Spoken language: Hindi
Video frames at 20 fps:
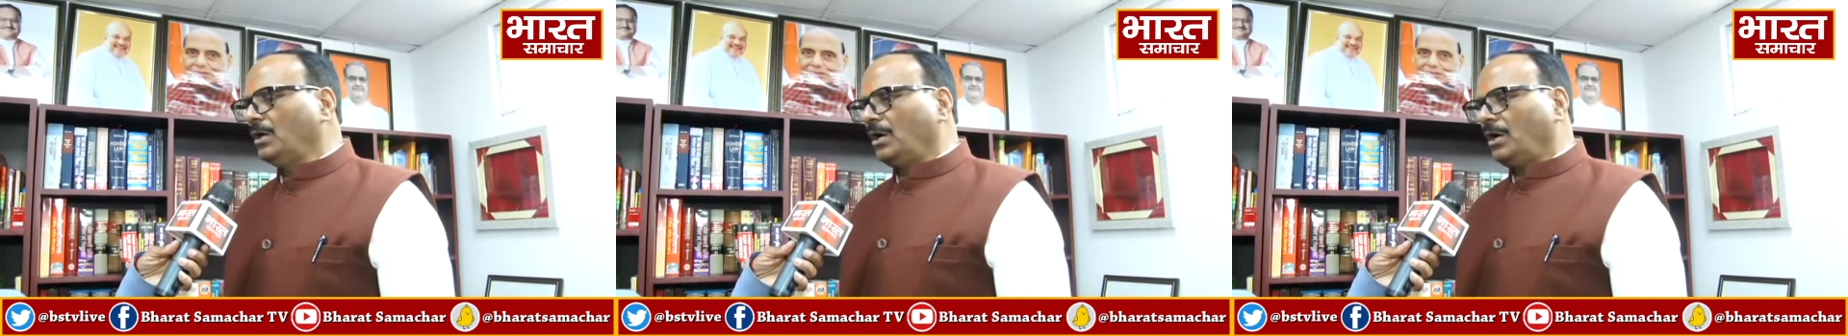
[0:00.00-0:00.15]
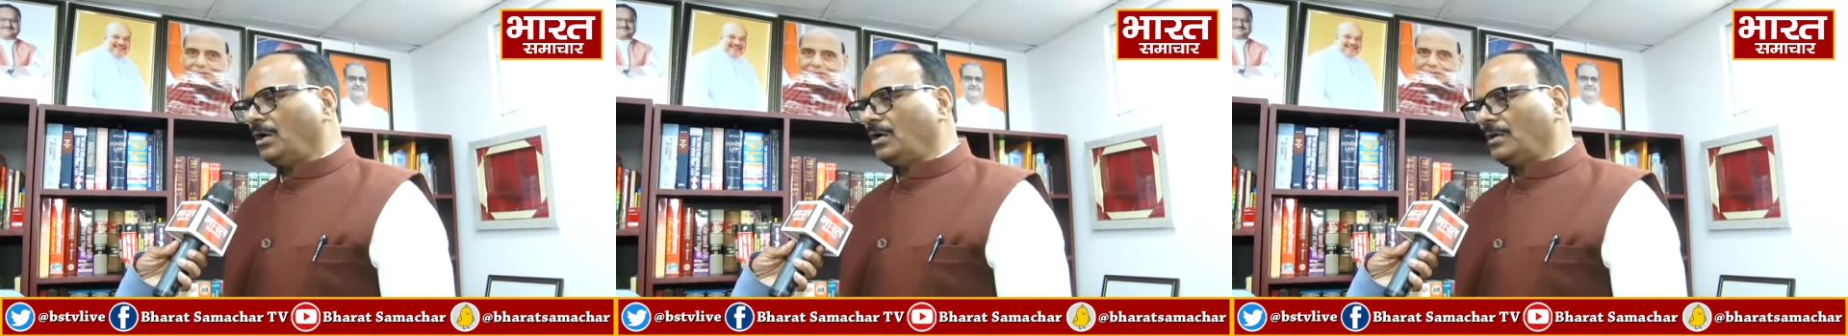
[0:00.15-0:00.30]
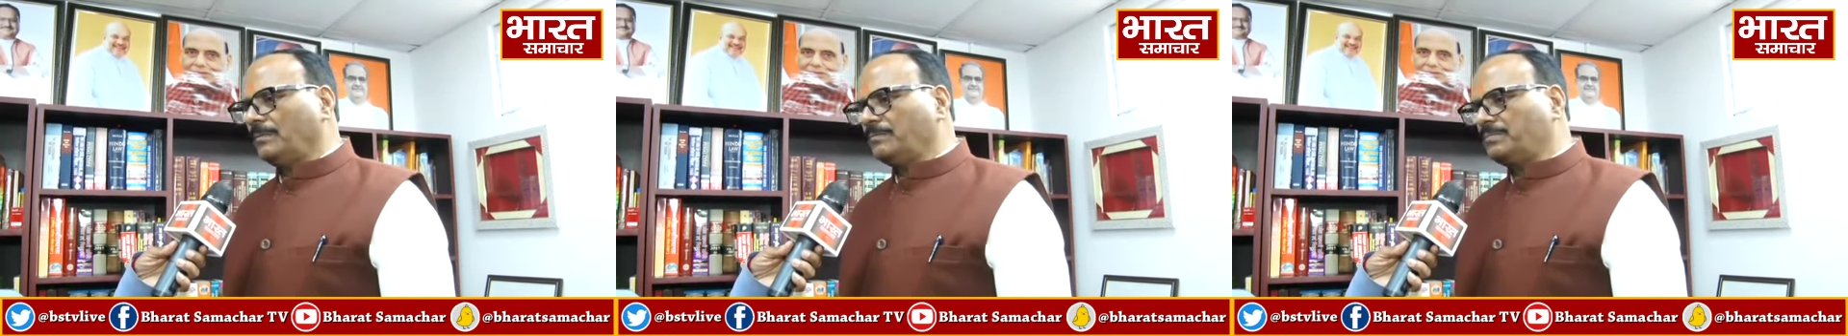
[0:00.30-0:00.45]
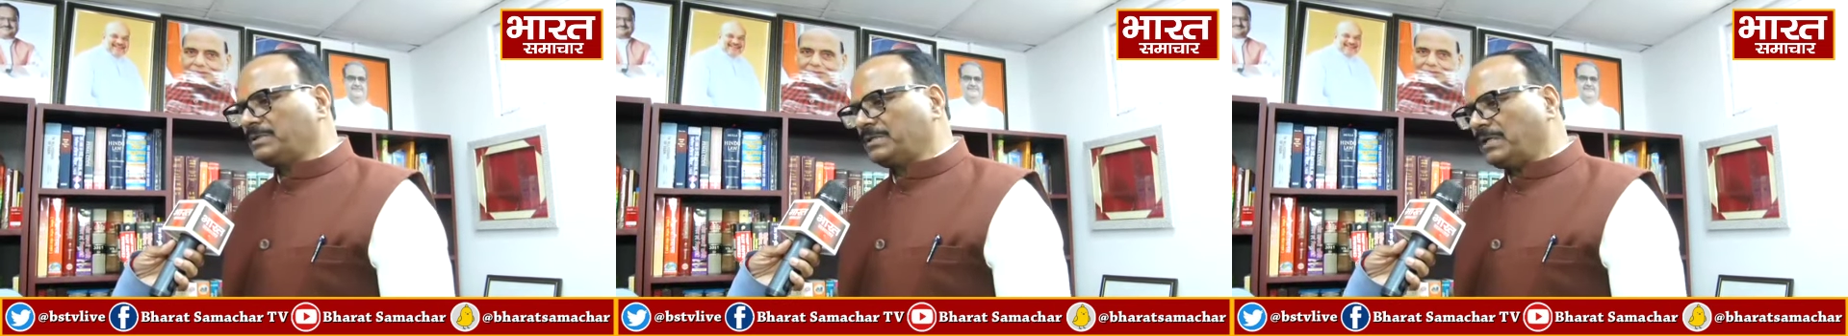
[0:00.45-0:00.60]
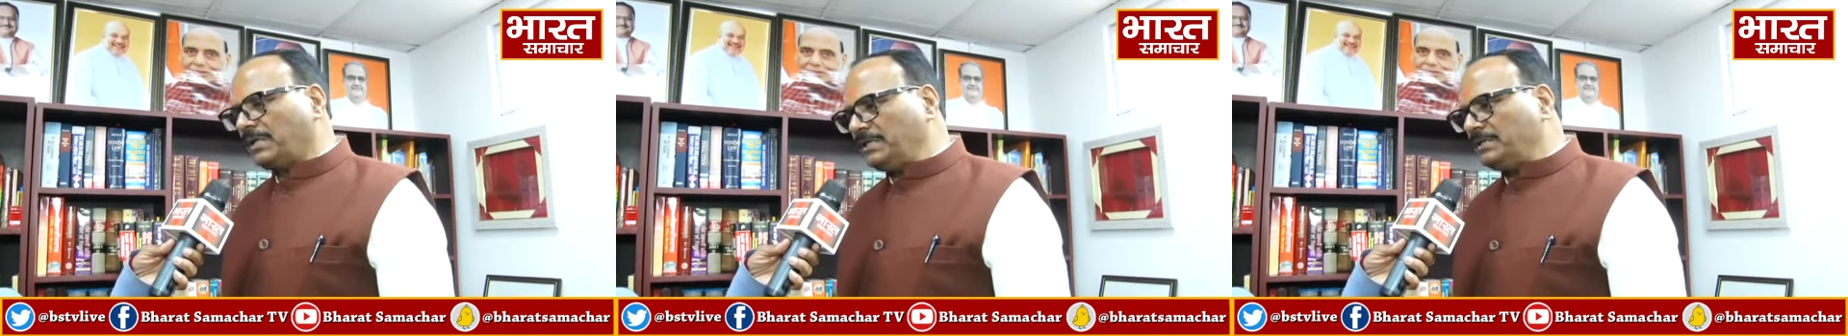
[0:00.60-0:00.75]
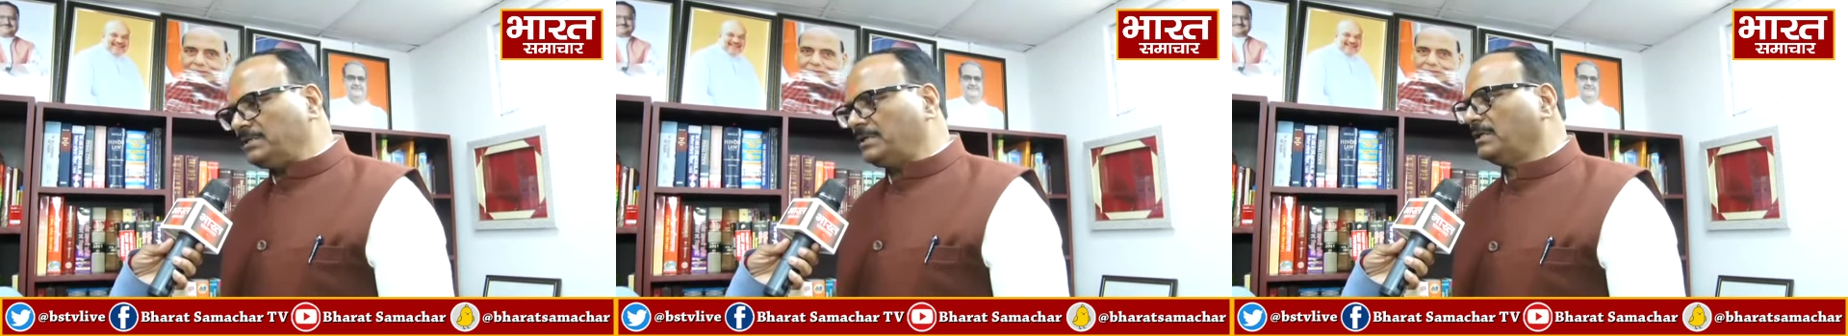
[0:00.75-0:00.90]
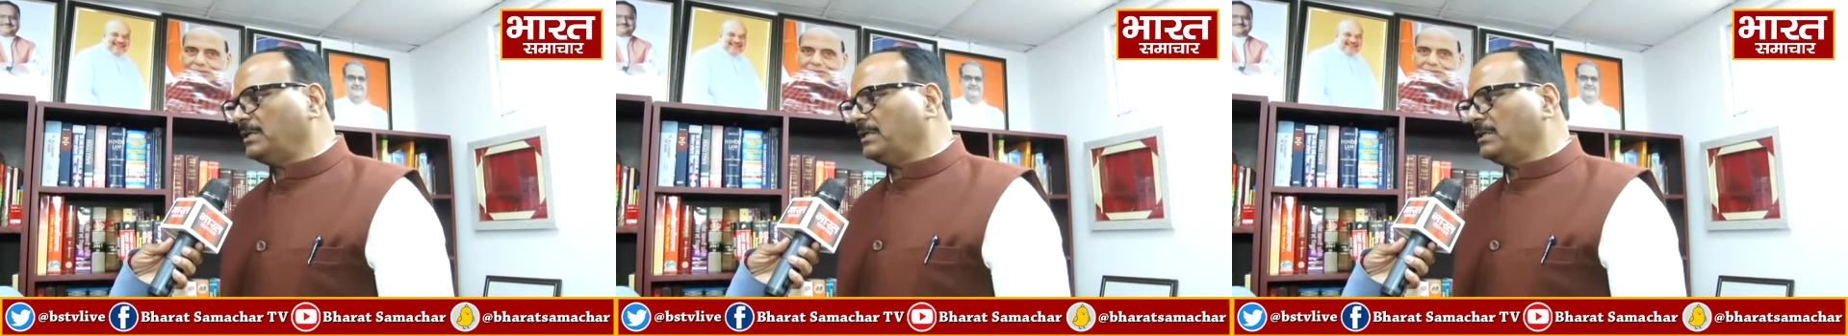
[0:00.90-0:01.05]
और हम कड़ी
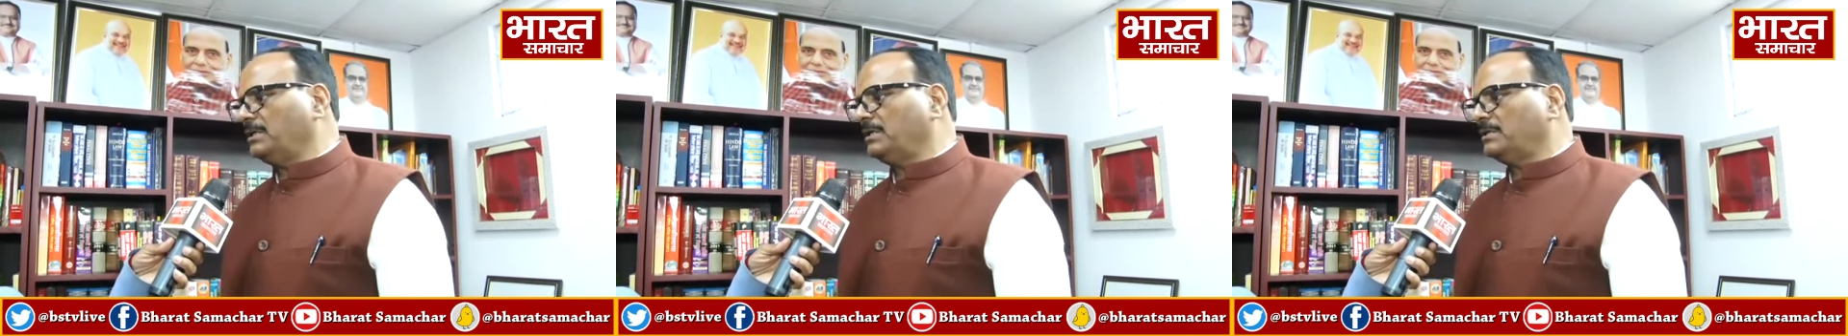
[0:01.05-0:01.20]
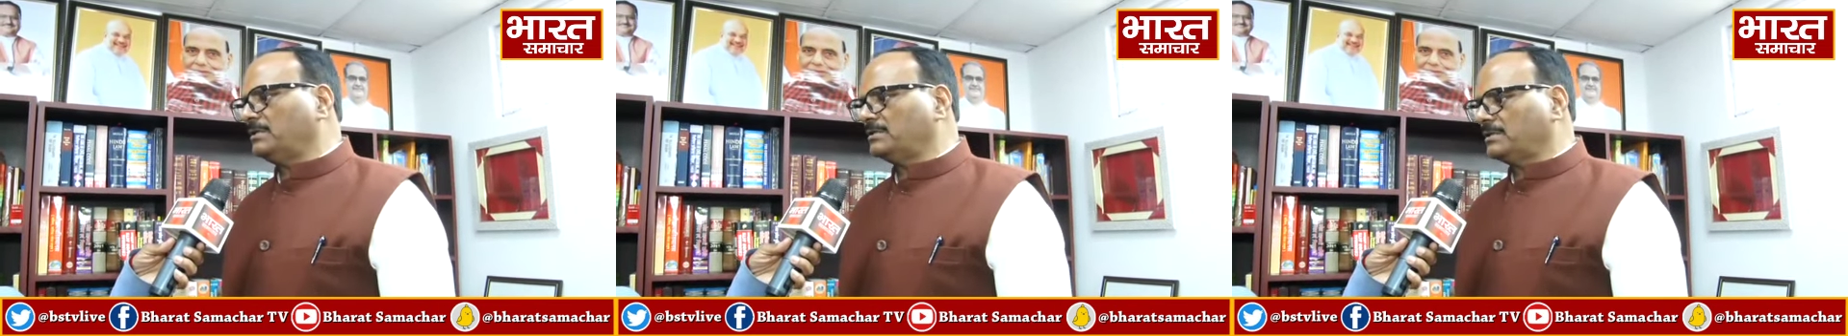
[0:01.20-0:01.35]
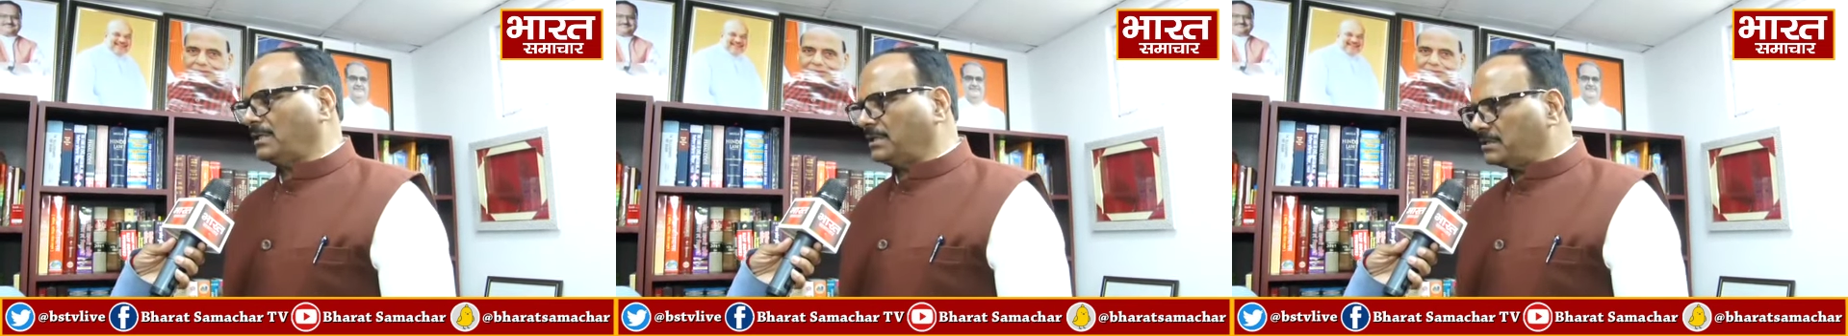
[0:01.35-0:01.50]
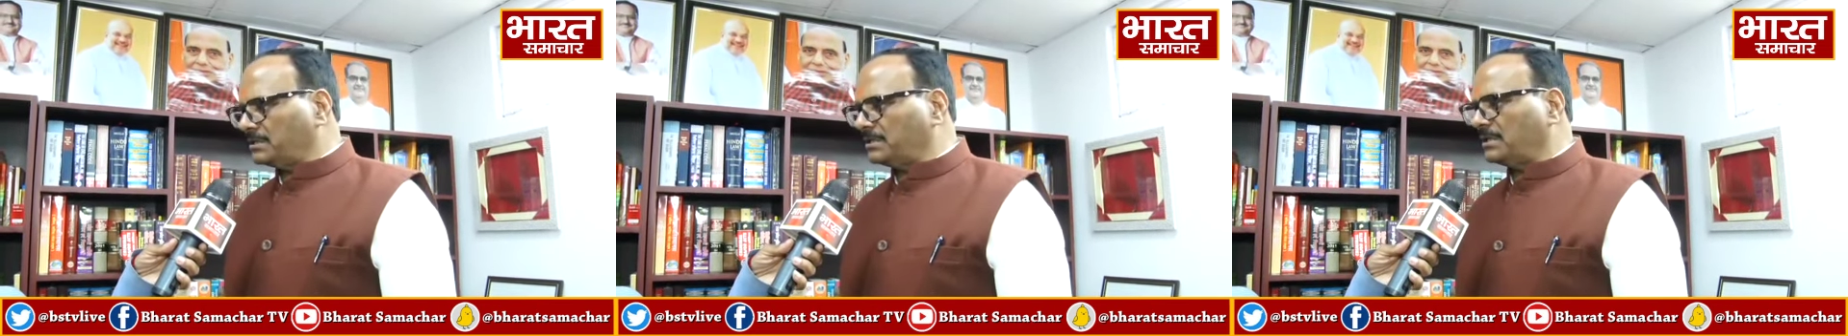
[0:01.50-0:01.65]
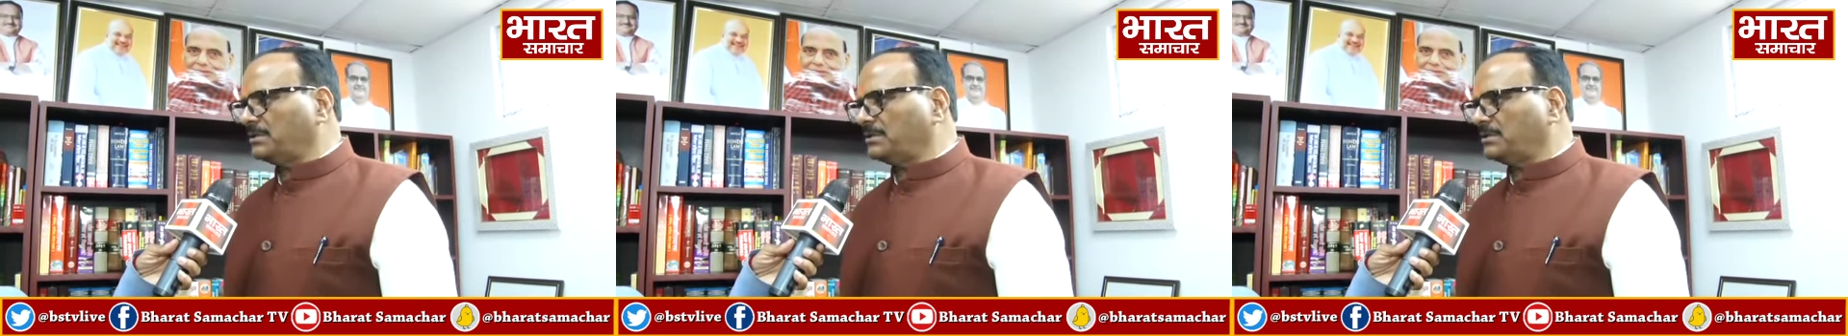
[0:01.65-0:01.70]
से कड़ी सख्त